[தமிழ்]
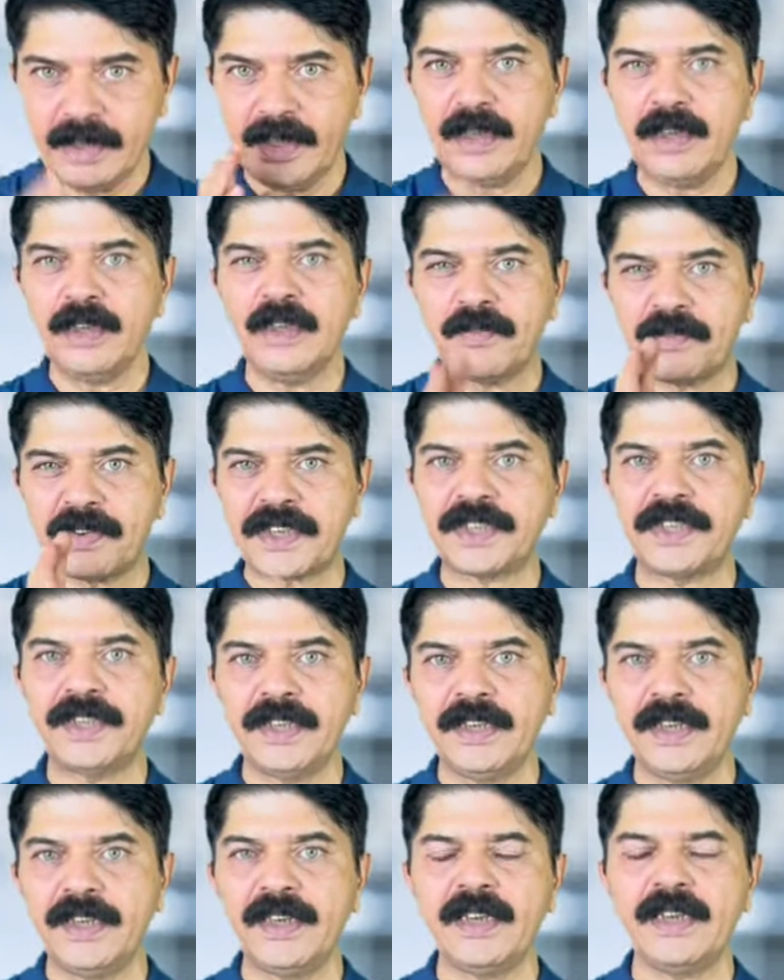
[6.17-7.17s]
நில்லுங்க
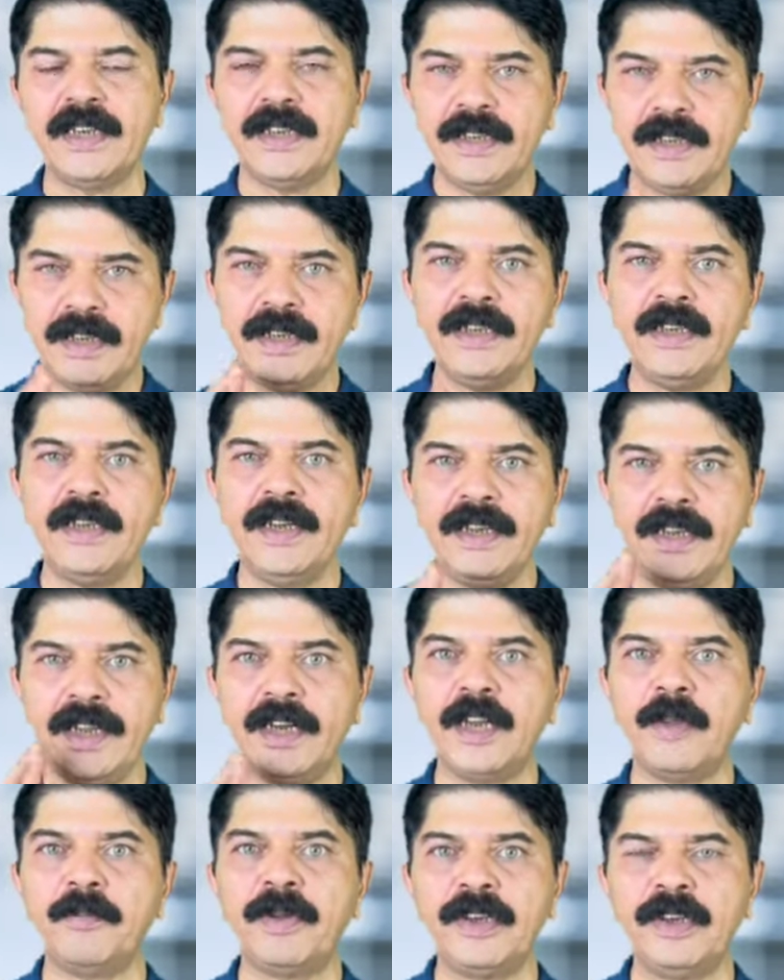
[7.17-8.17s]
ஃபஸ்ட்டு நின்று
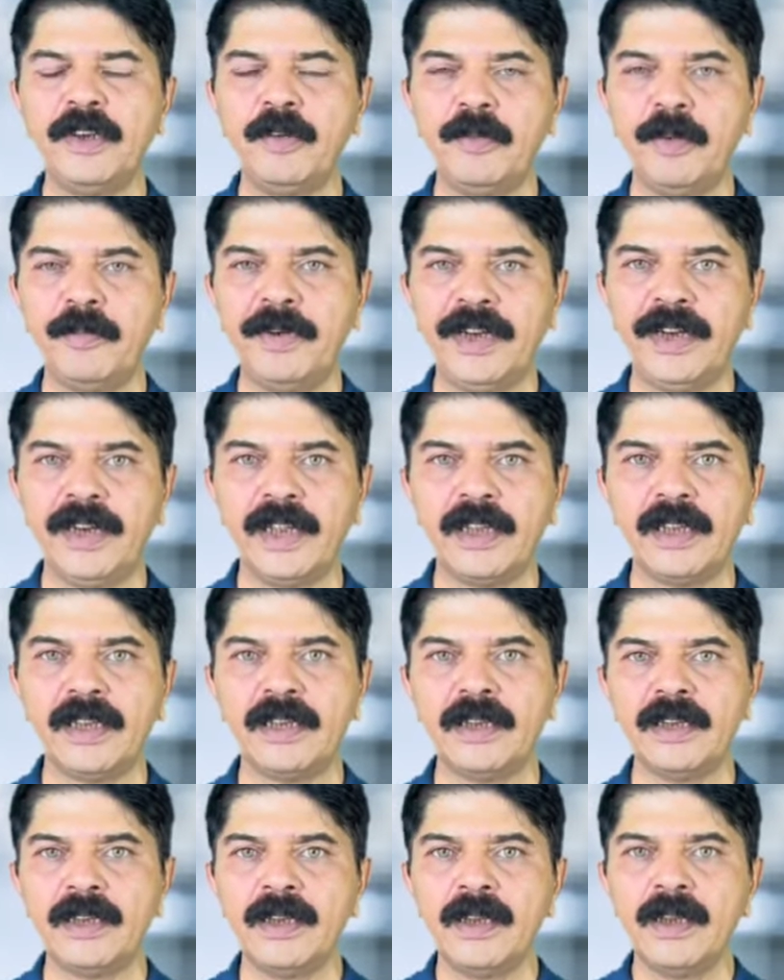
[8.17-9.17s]
நீங்கள் என்ன பண்ணணும் அப்படின்னா
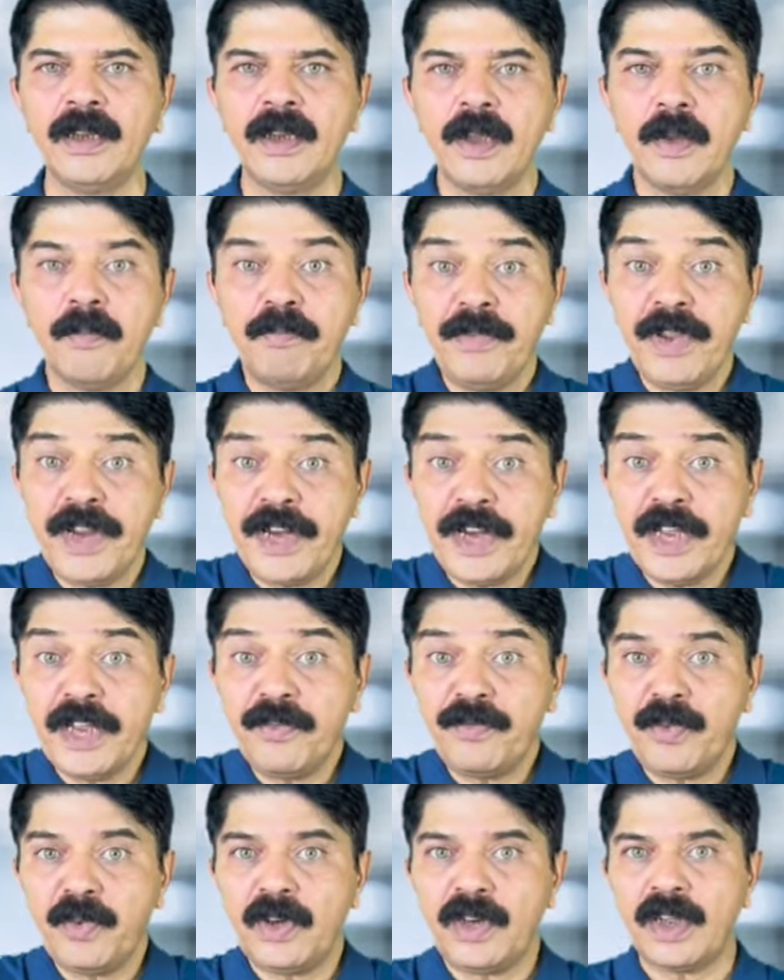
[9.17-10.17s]

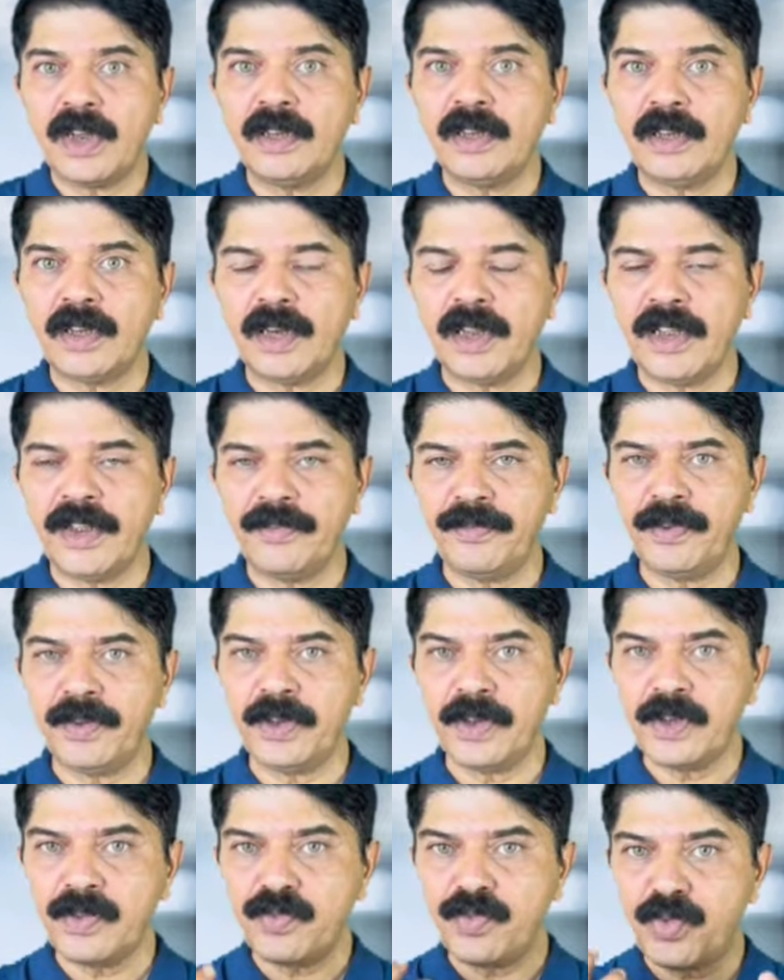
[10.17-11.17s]
மீனிங்ஃபுல்லான லைஃபு
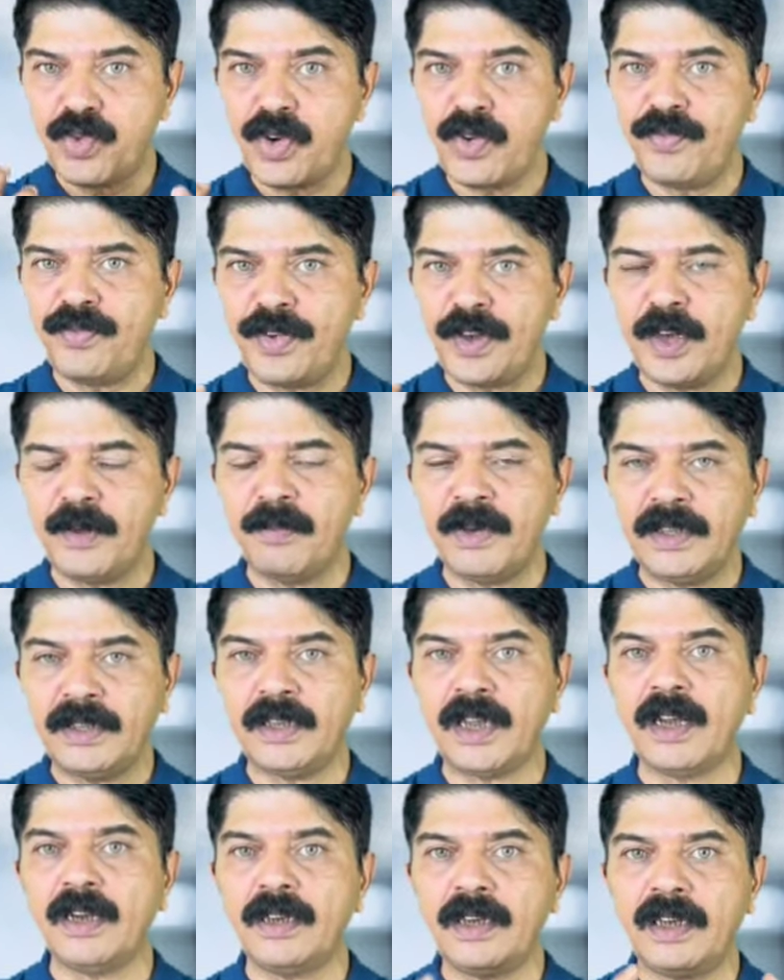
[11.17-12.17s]

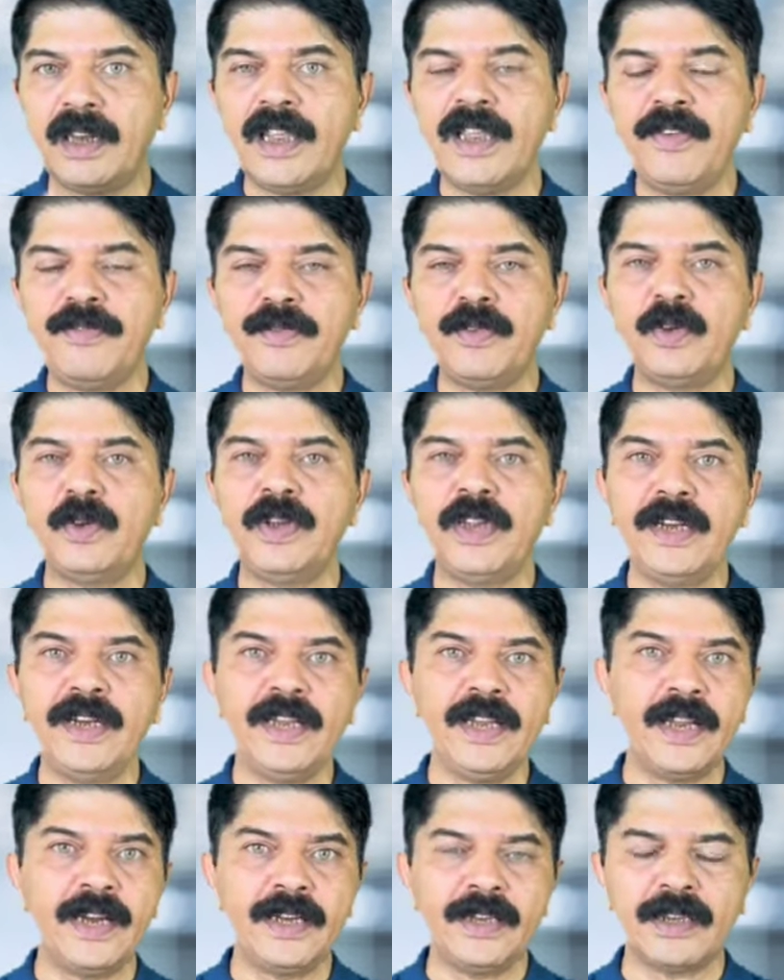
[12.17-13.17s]
ஃபுல்ஃபில்மெண்ட்டான லைஃப்குள்ளே
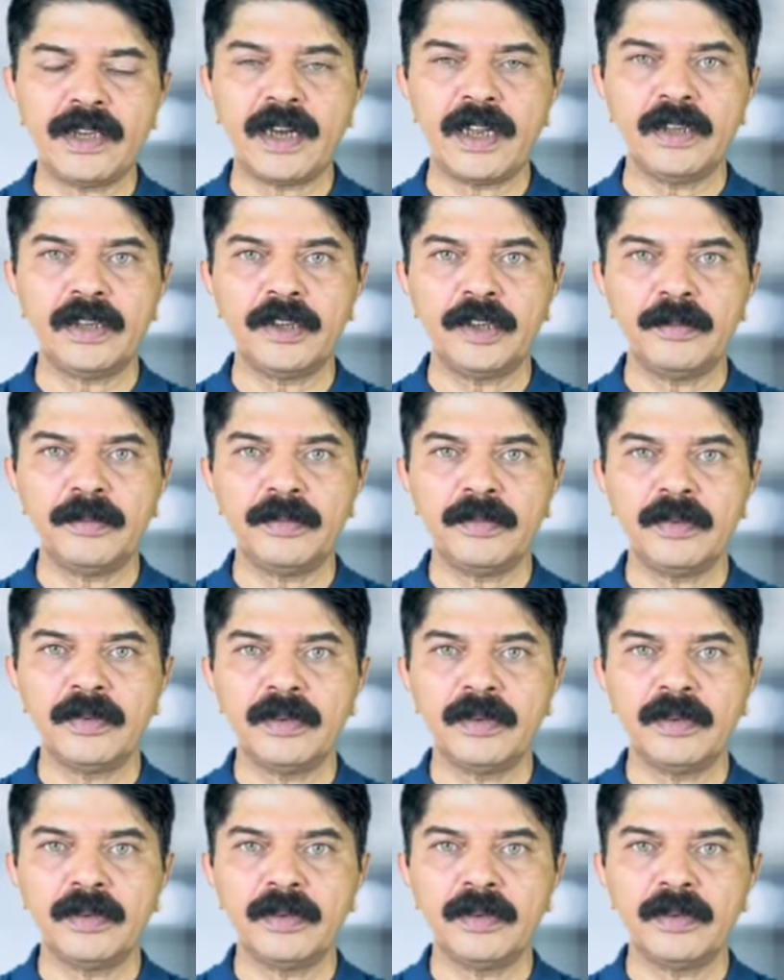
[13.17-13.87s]
நீங்கள் என்ட்ராகணும்